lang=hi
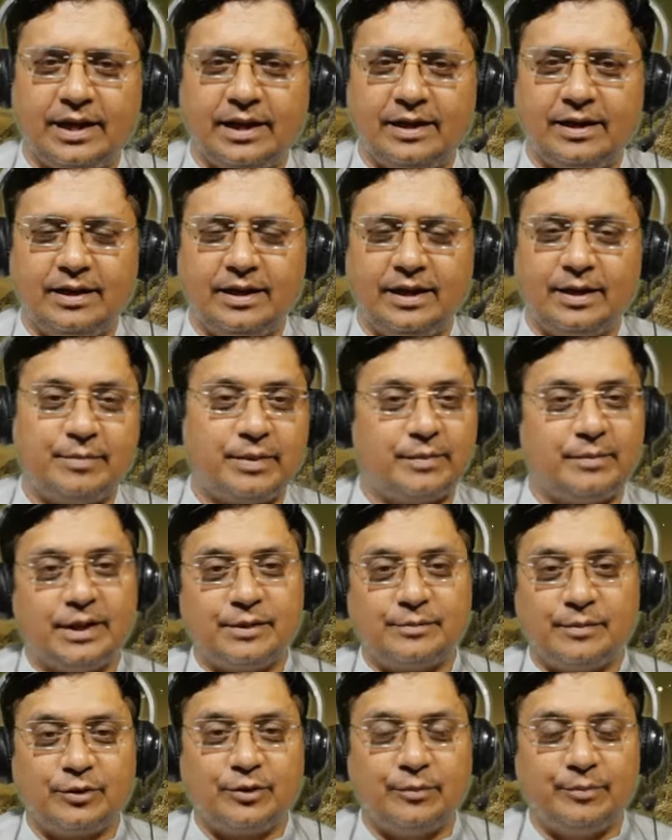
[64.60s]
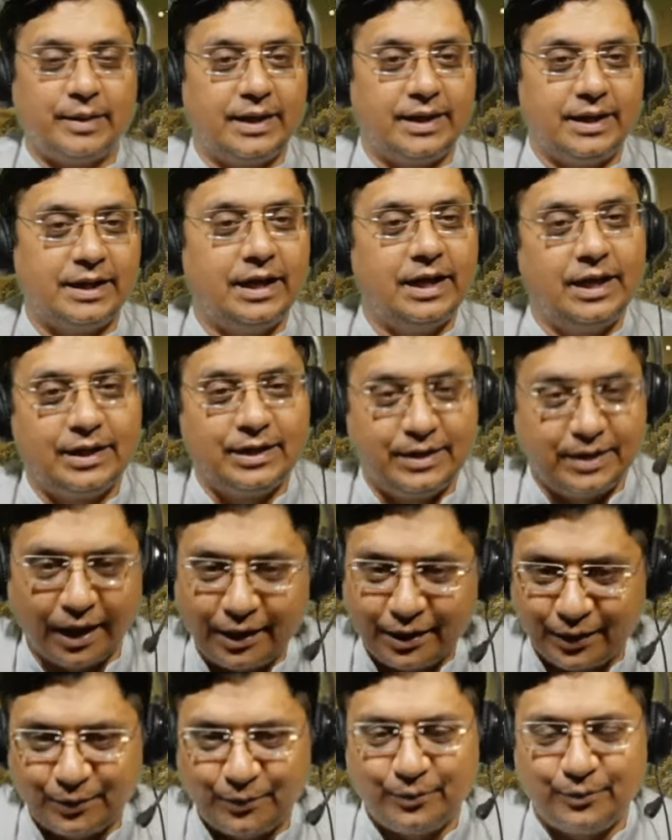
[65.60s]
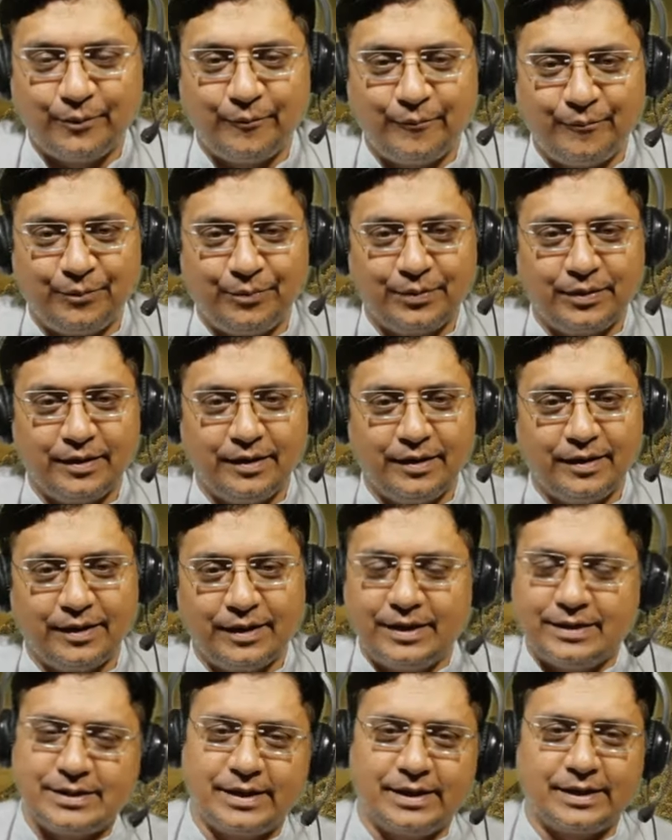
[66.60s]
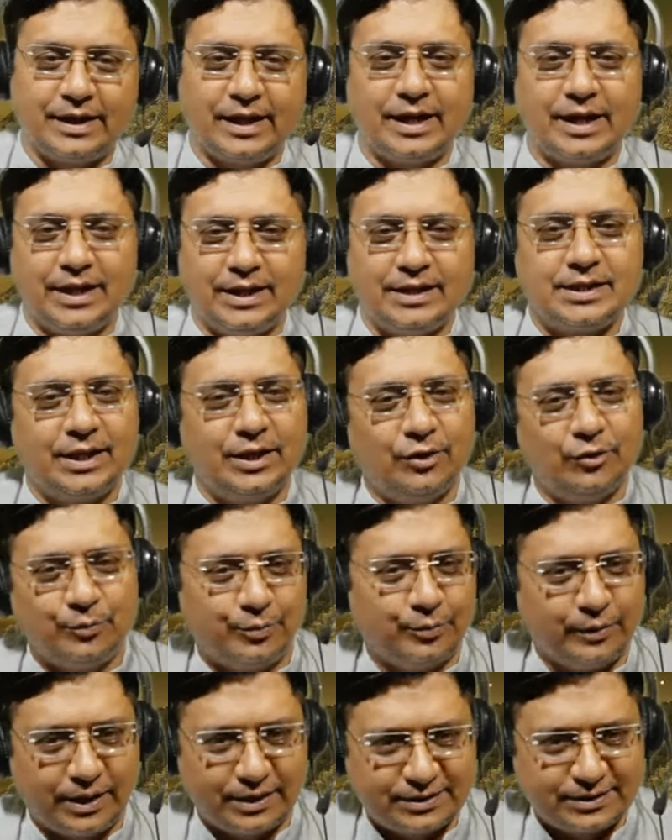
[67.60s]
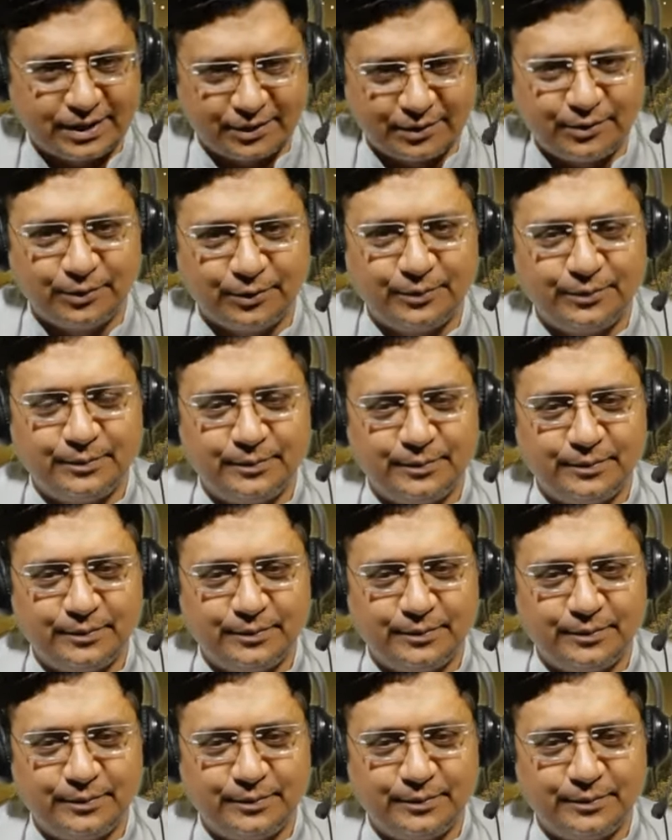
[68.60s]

कहा परमात्मा को पाने के लिए क्या करो किसी ने कहा इतने उपवास रखो